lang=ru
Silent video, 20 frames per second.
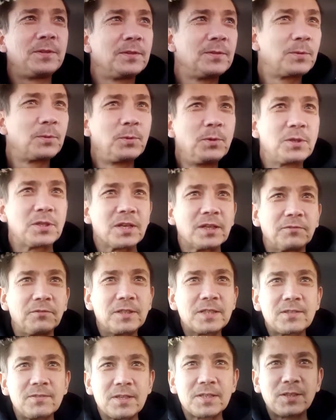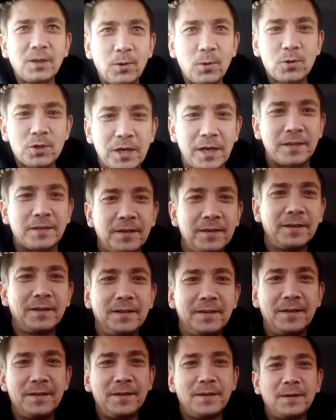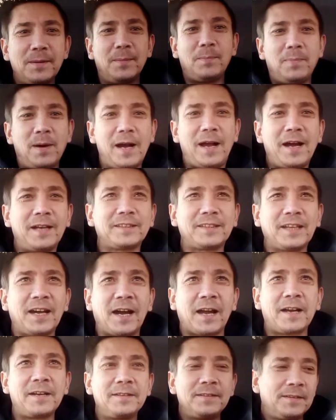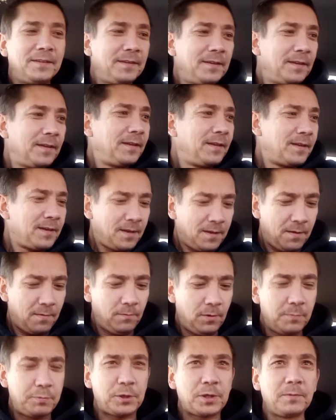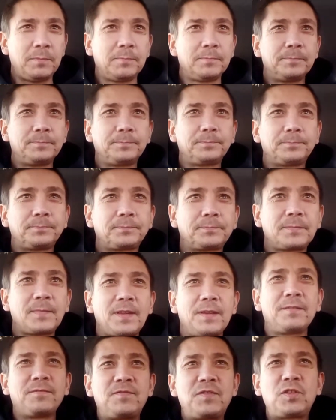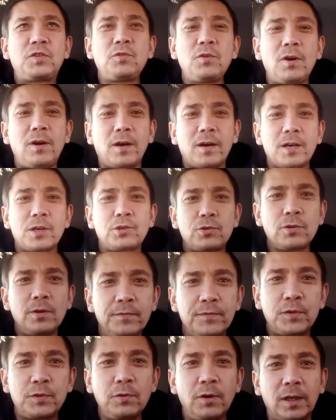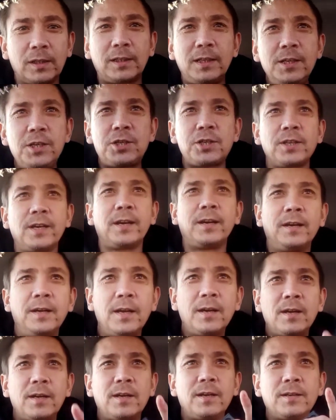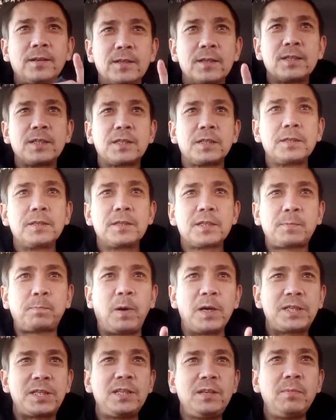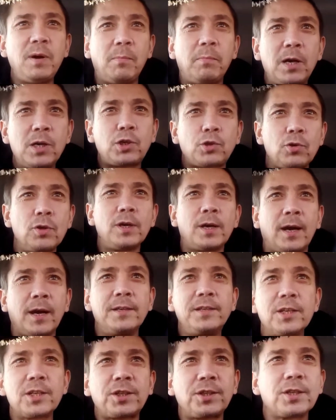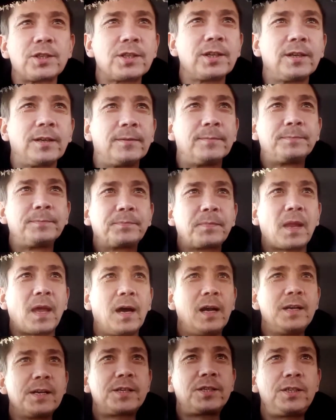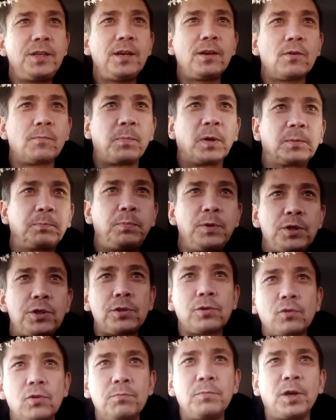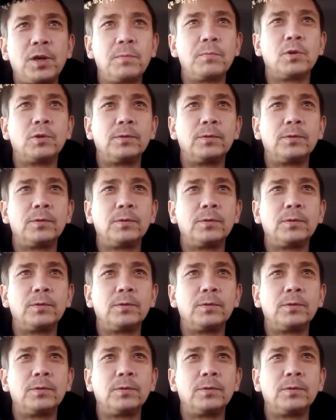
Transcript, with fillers: ну и, соответственно, загружать. Пока так. В общем, все хорошо, все отлично. Спасибо большое, конечно же, Алексею, подписчику моему,